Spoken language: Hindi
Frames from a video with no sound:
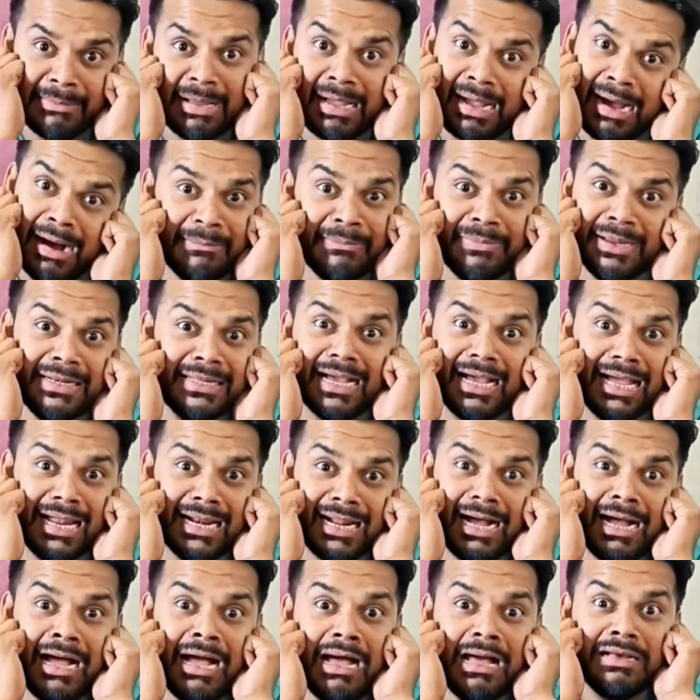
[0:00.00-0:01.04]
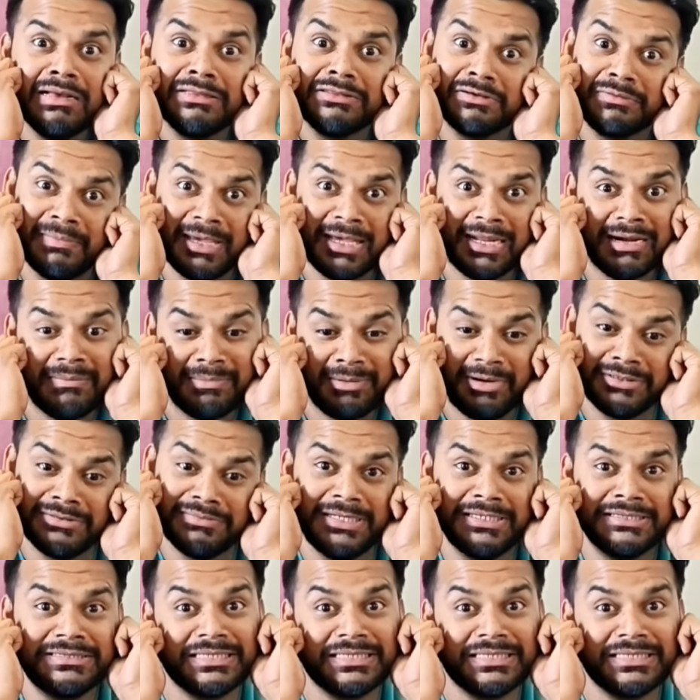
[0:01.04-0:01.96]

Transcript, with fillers: अगर मैं काम पे नहीं गया ना तो हम्म। मेरा बॉस